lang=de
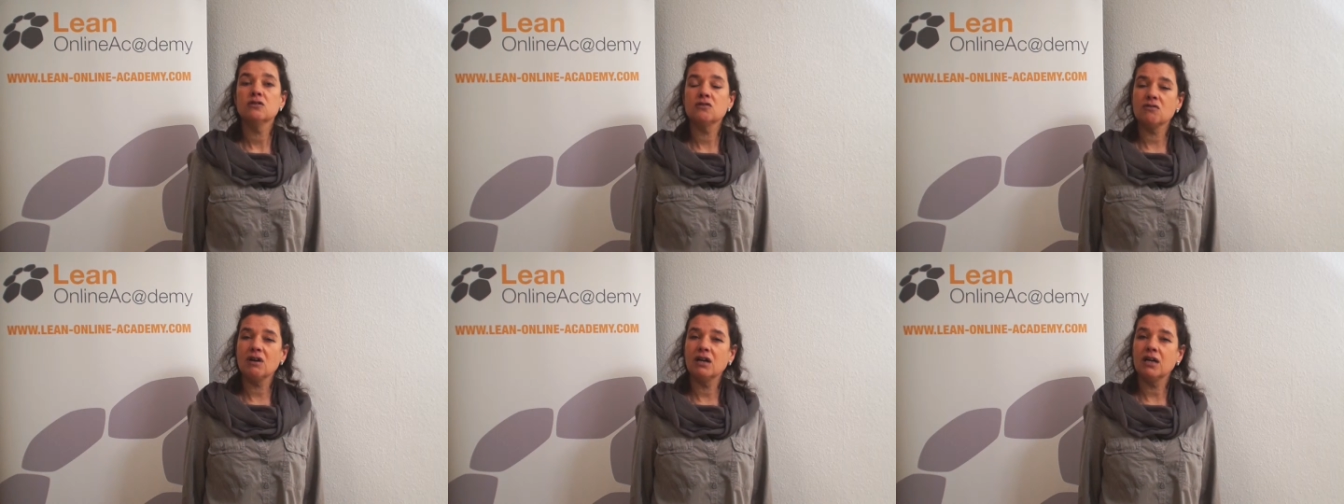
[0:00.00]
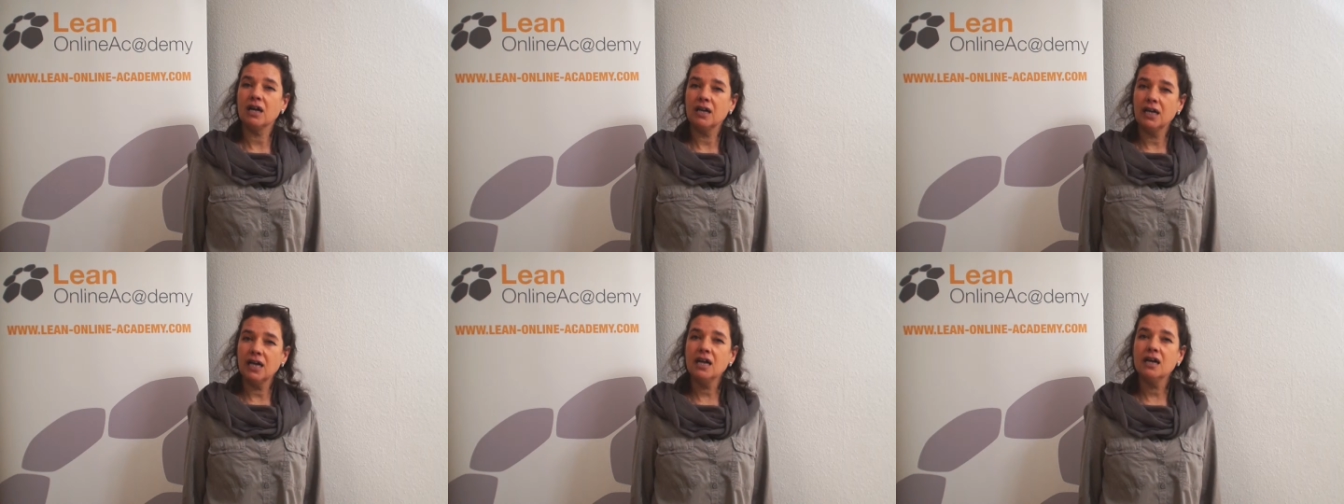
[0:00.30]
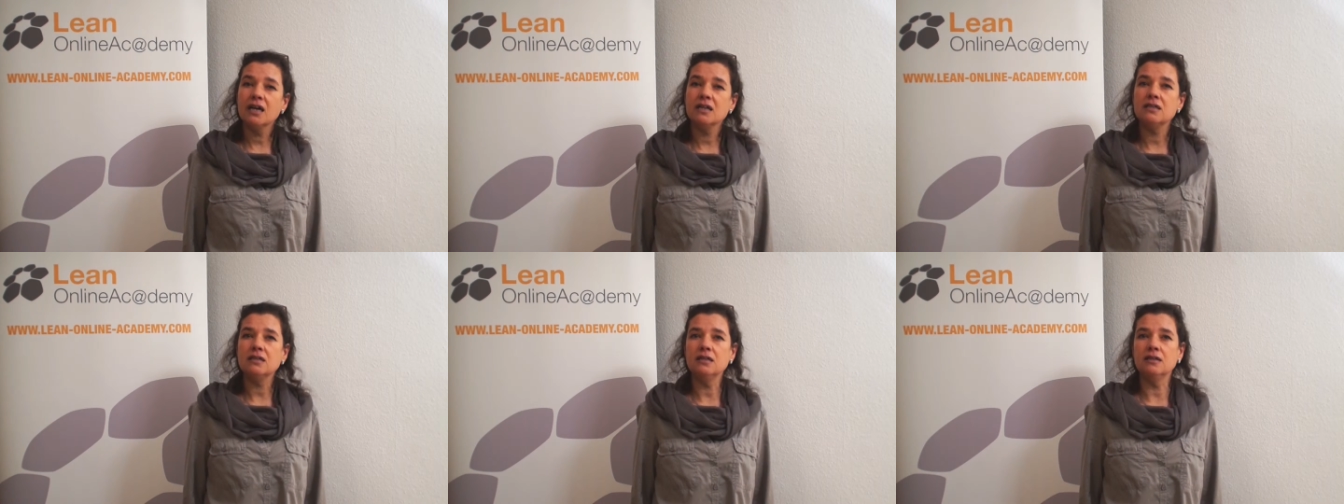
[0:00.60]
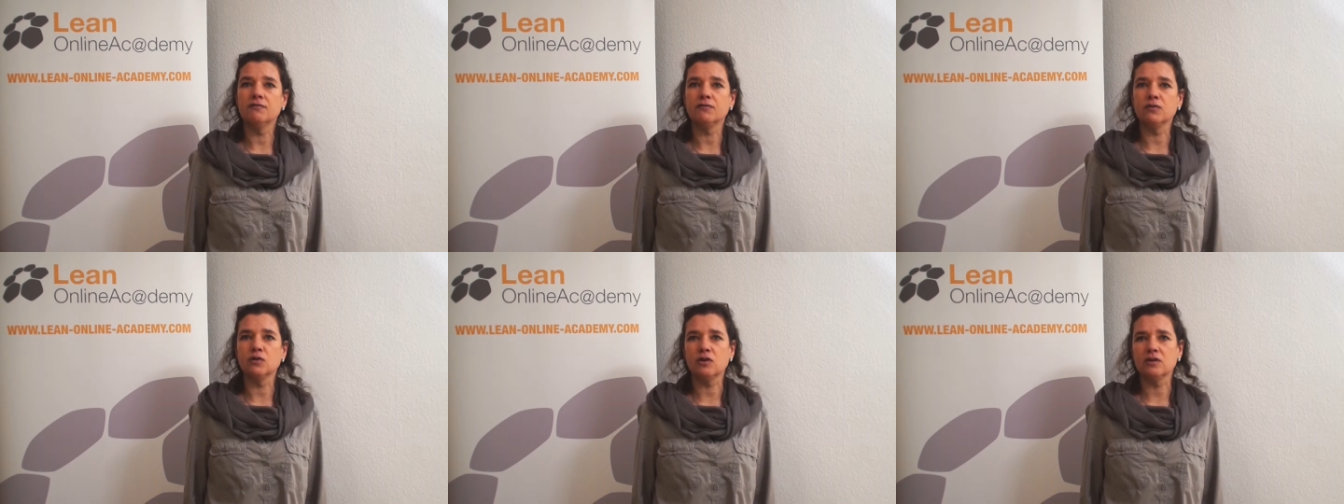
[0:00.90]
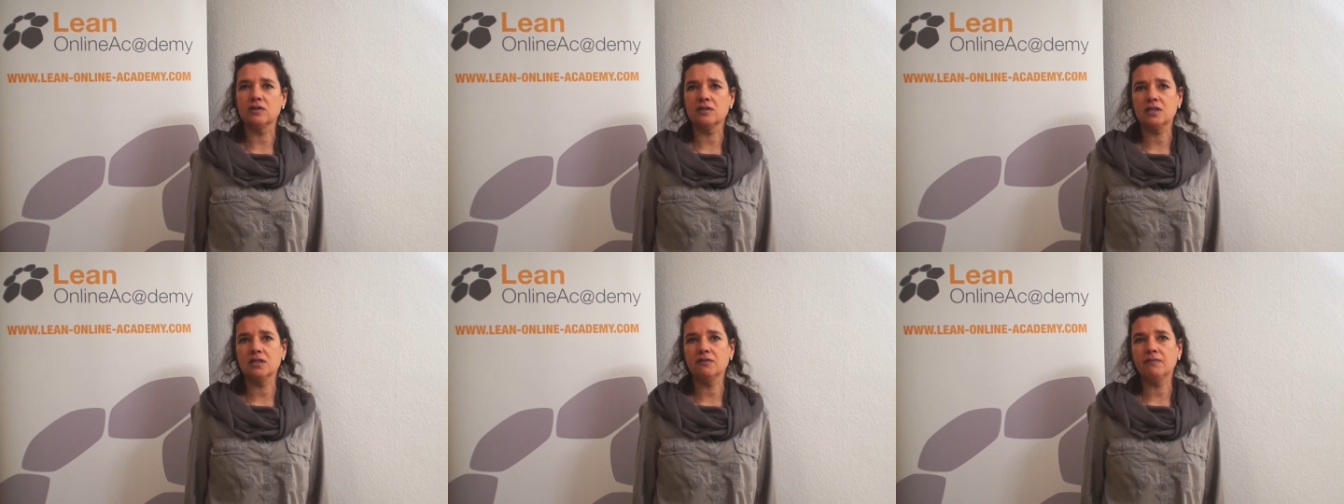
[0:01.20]
zu einer negativen
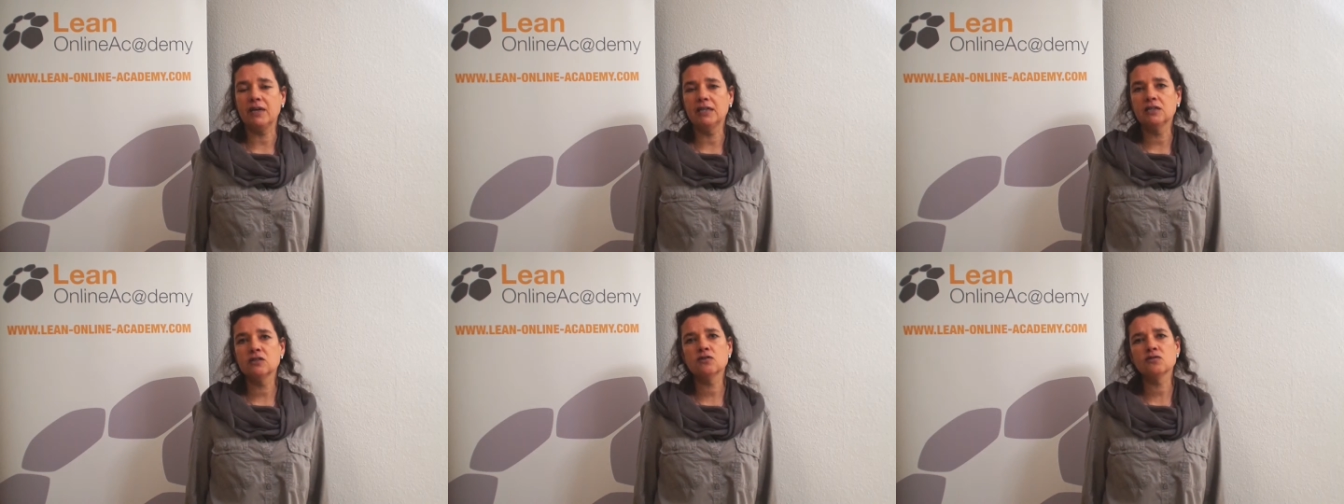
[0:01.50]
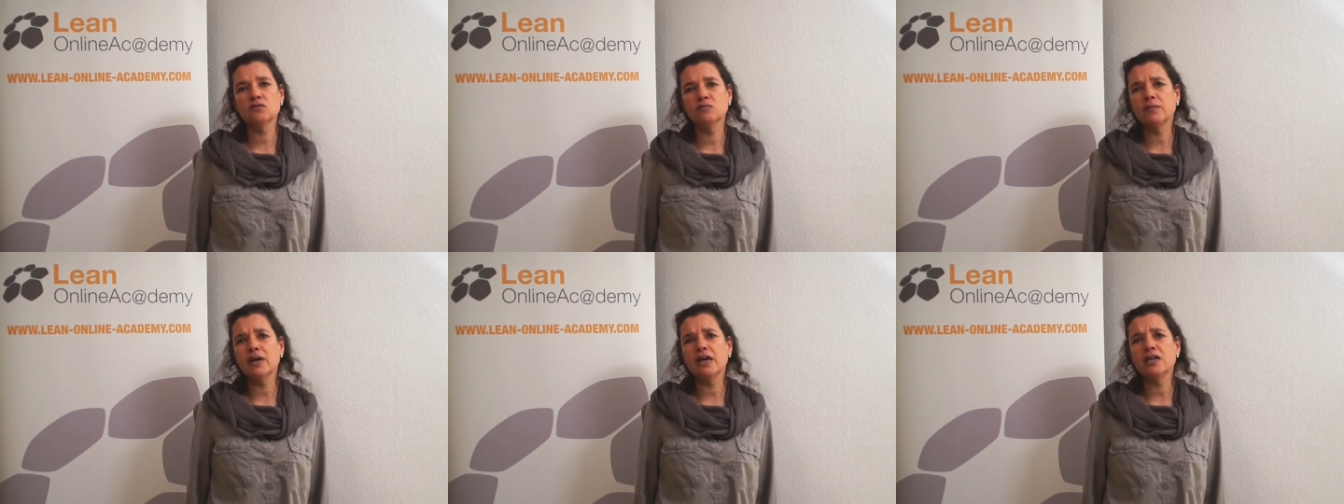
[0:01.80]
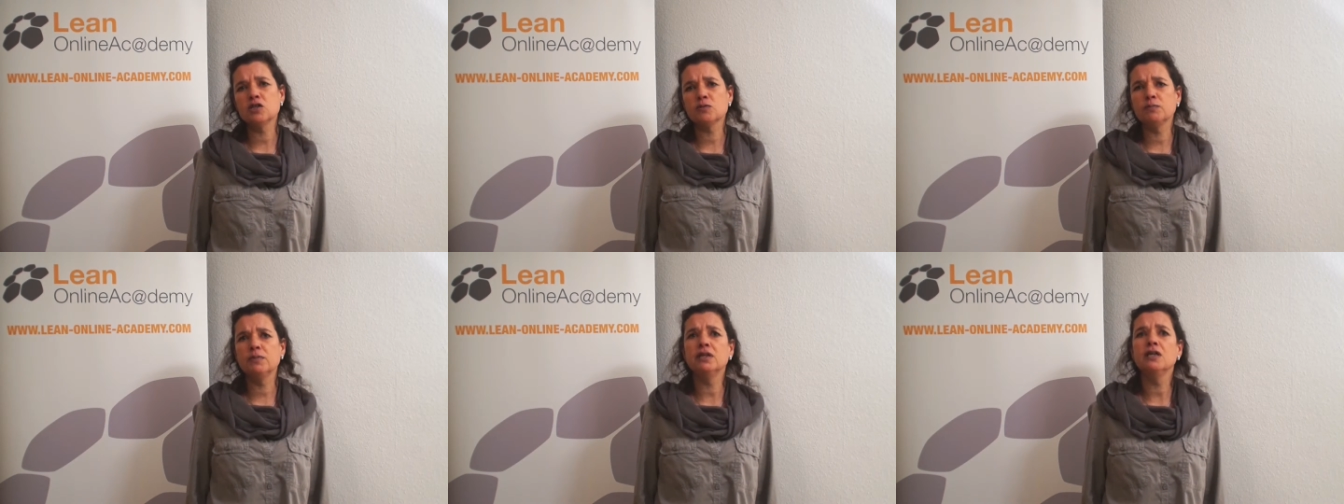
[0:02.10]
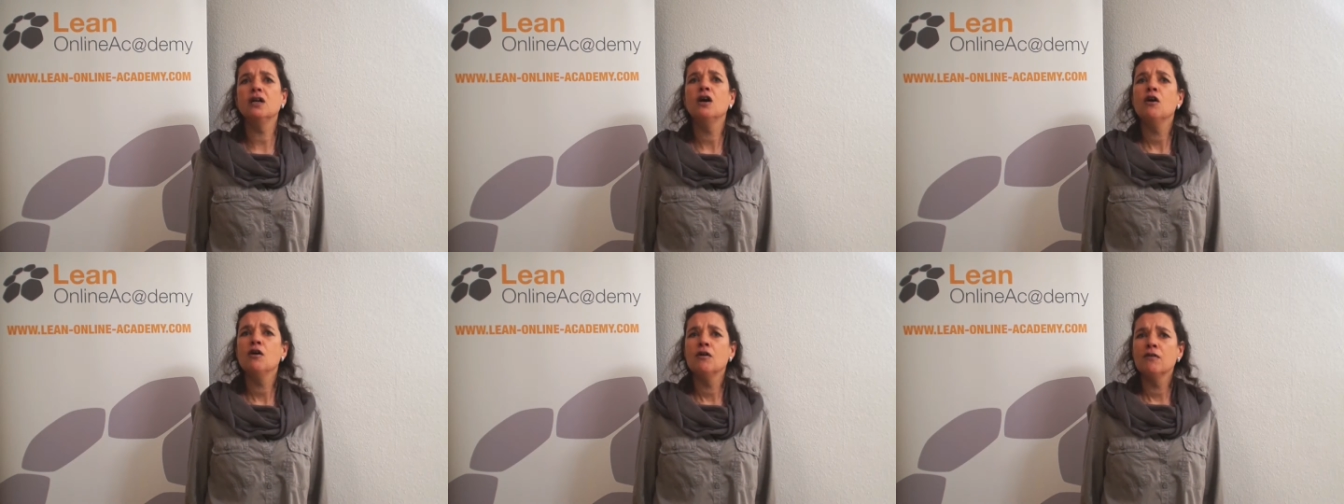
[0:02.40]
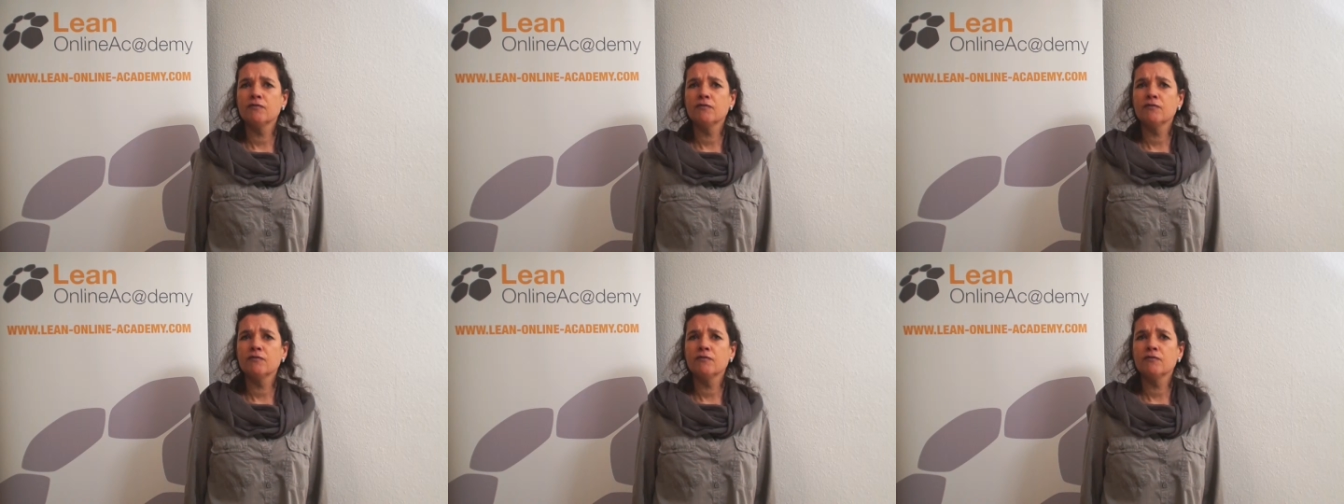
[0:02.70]
Konsequenz zum Beispiel